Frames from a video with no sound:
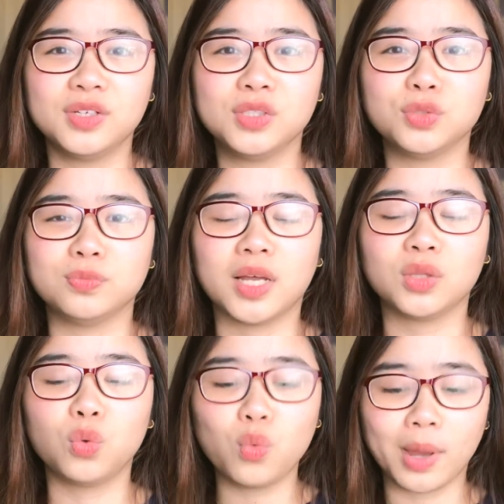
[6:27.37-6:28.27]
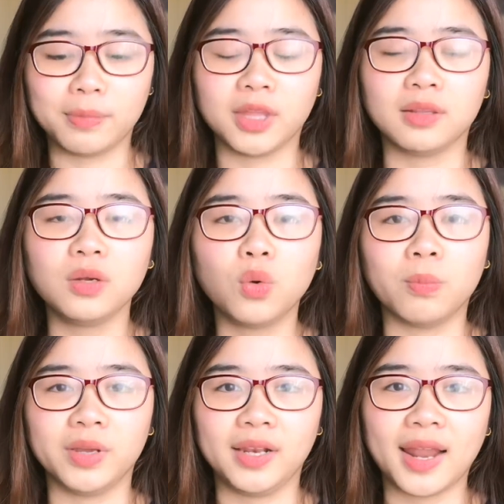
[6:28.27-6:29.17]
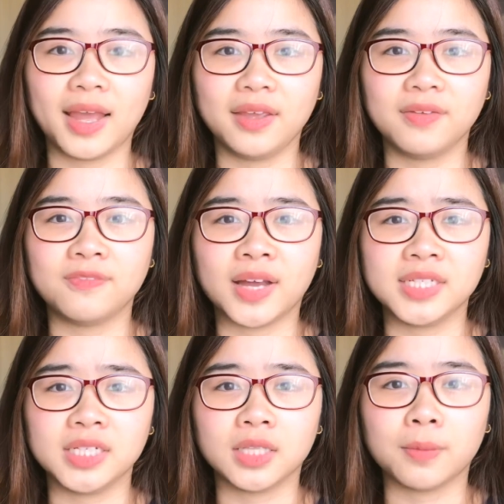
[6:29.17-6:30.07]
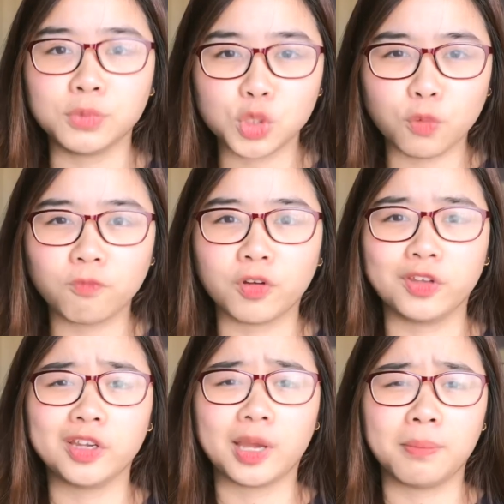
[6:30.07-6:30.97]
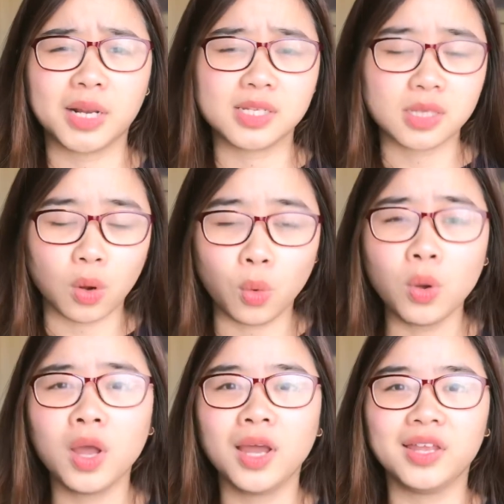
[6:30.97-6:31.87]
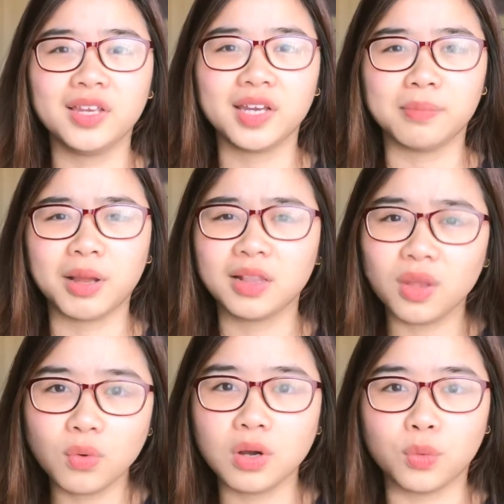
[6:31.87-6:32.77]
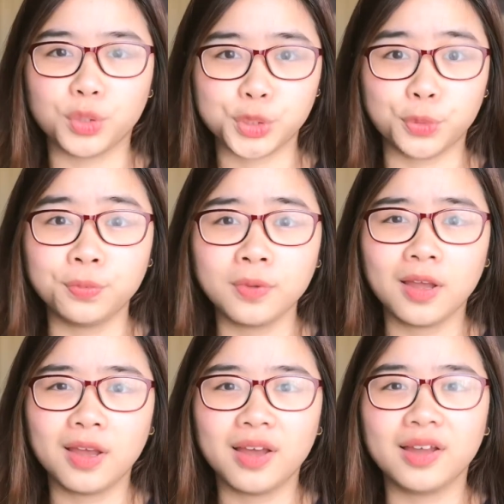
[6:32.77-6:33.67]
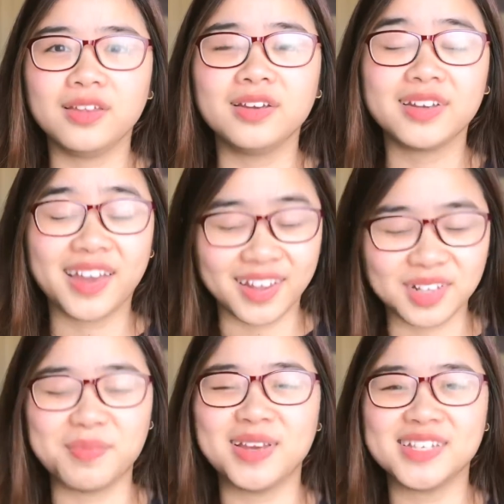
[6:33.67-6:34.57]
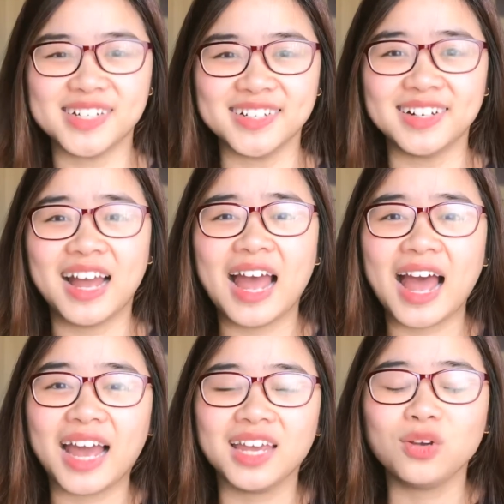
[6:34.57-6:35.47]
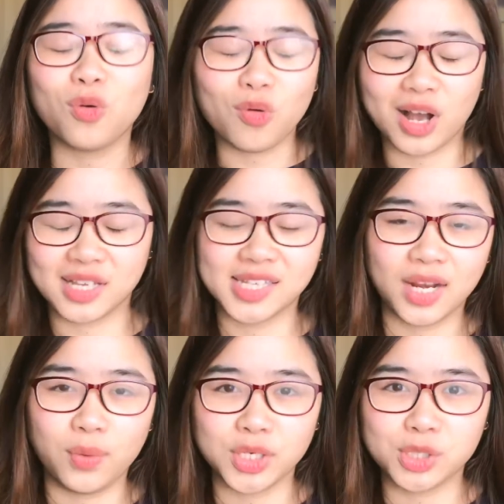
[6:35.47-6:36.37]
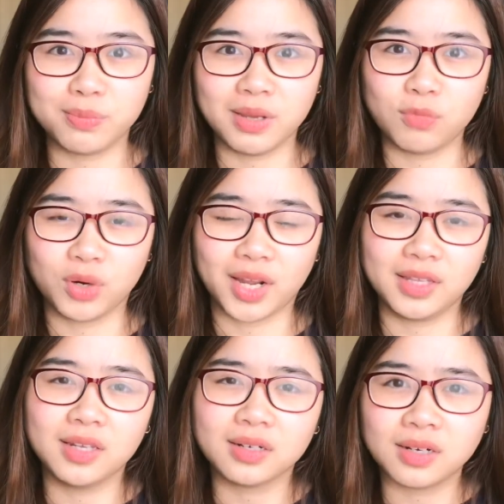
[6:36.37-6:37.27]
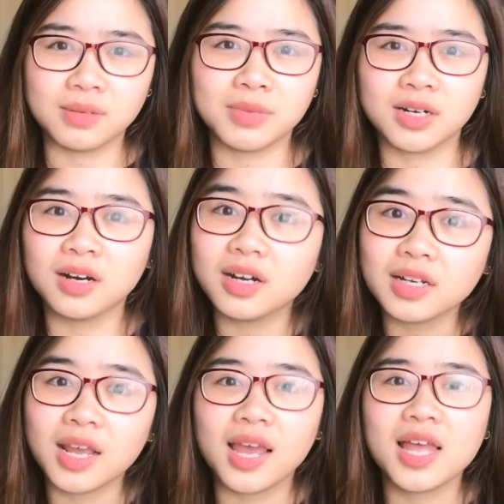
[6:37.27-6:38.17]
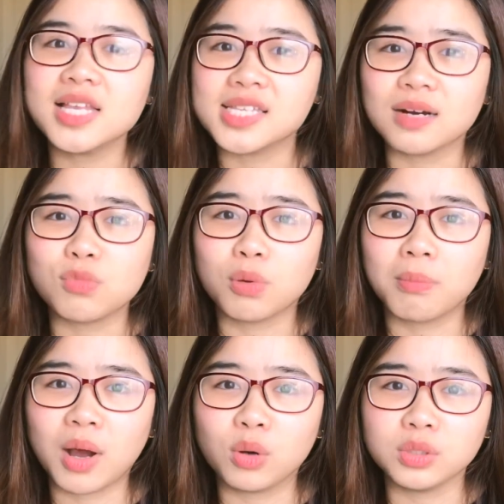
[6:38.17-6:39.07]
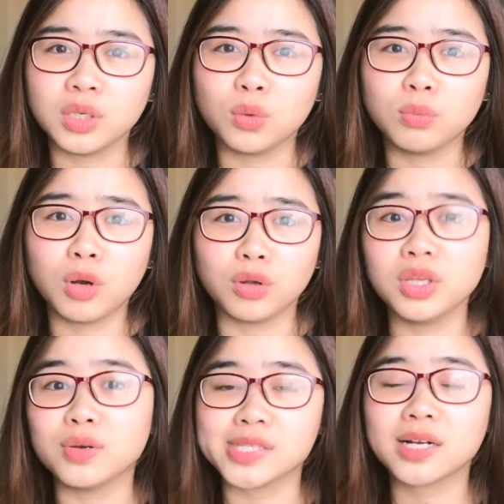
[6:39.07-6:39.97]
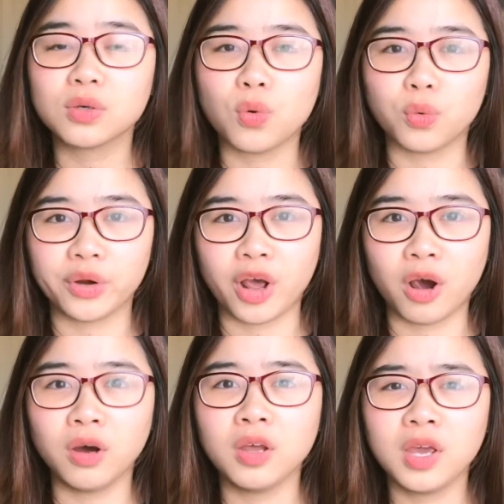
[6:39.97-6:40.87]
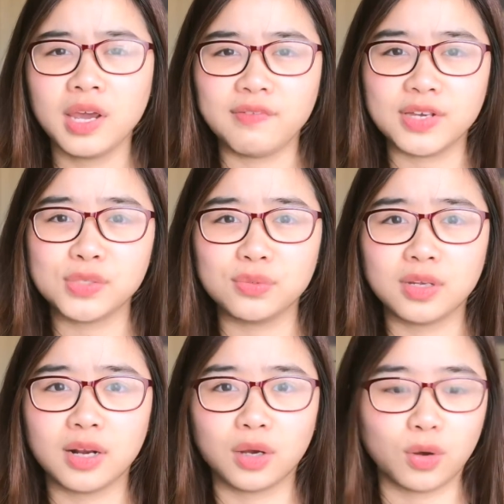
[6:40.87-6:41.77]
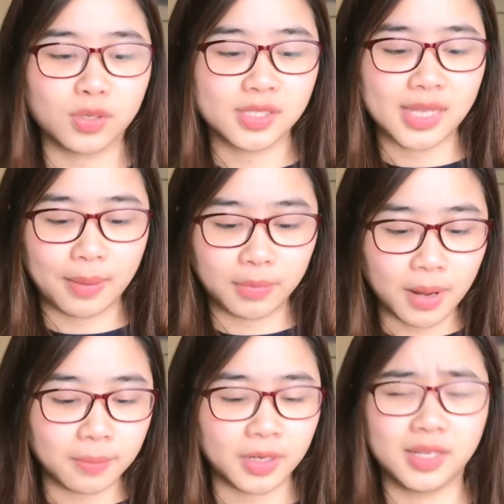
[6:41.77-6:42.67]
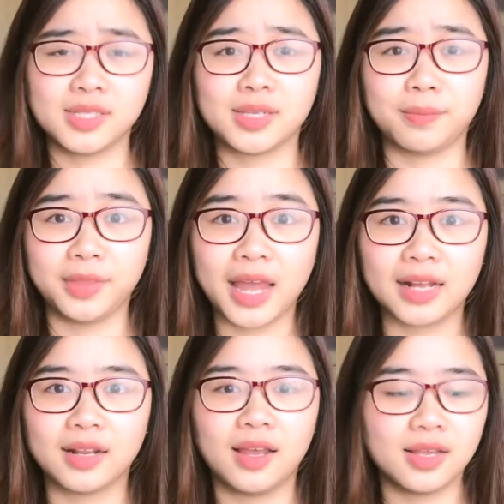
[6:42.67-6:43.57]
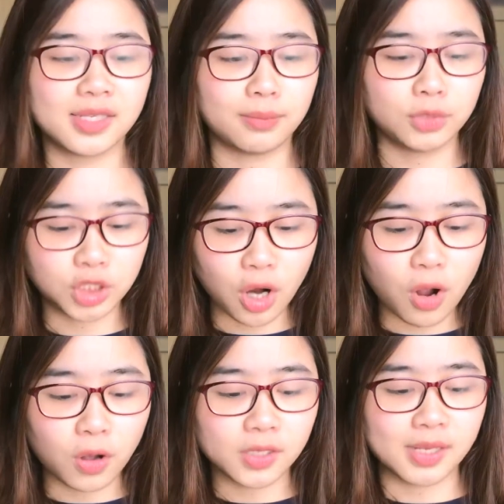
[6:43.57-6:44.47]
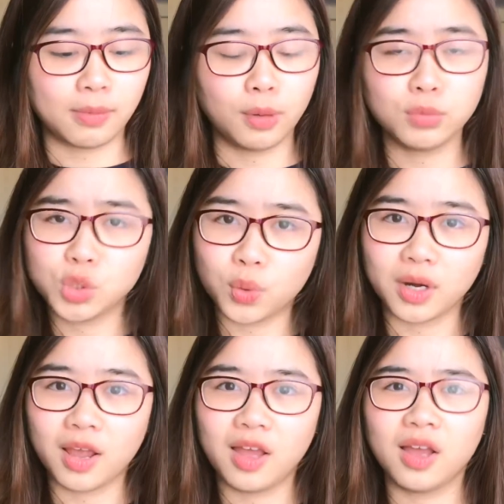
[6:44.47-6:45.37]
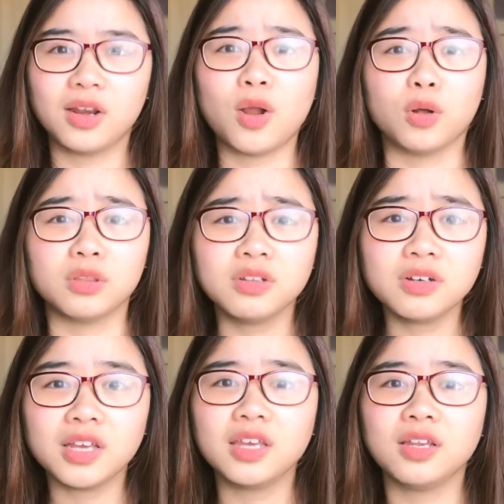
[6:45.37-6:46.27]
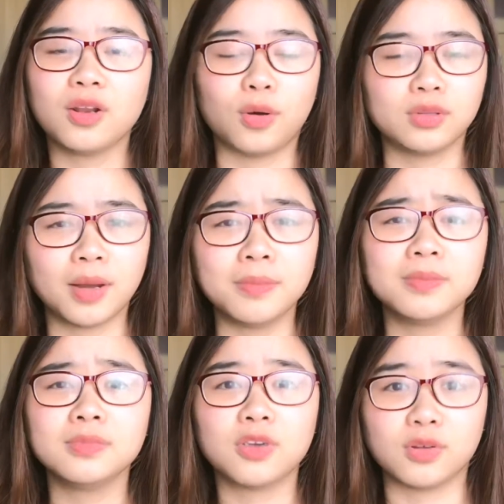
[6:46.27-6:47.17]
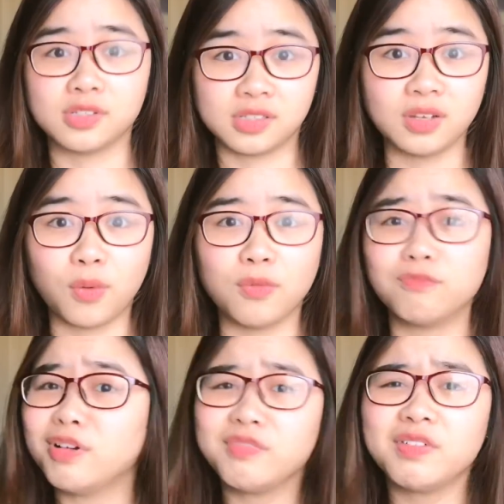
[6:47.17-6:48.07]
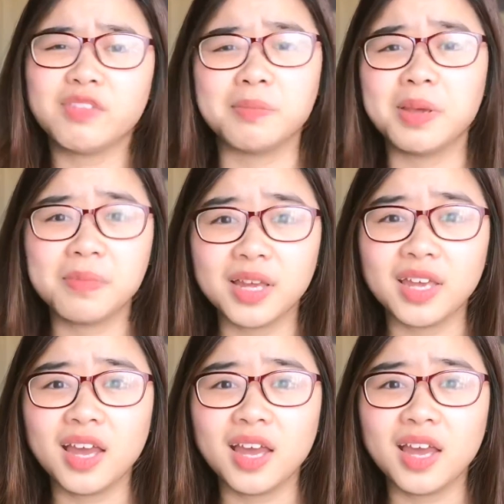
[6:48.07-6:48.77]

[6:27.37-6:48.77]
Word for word: Chúng ta thu hẹp nhận thức của mình lại và chỉ tập trung vào những cái mặt xấu, những cái mặt tiêu cực của chúng. Nhưng kể từ bây giờ, hãy cố gắng rèn luyện cho mình một cái nhìn cởi mở hơn, rằng một màu thì cũng có nhiều sắc độ của nó. Ví dụ như là có xám đậm này, xám nhạt, xám tro, xám lông chuột, đỏ tươi, đỏ thẫm, đỏ rượu, vân vân và mây mây.